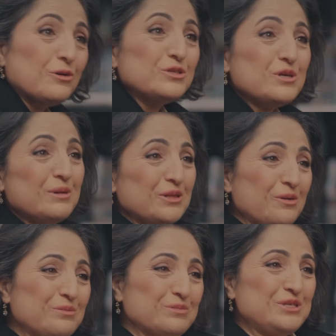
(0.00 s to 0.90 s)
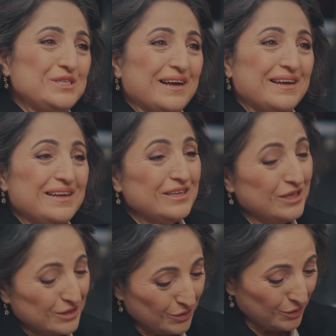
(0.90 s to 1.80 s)
kocaman olmuş ya.
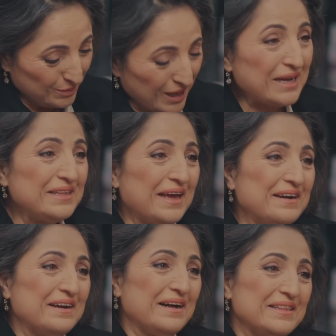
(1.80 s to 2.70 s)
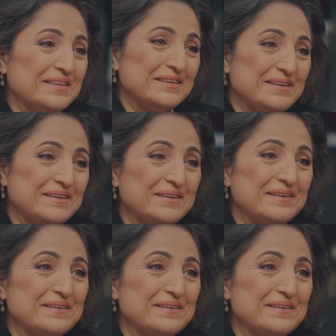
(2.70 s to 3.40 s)
Doğum yakın herhal. Vallahi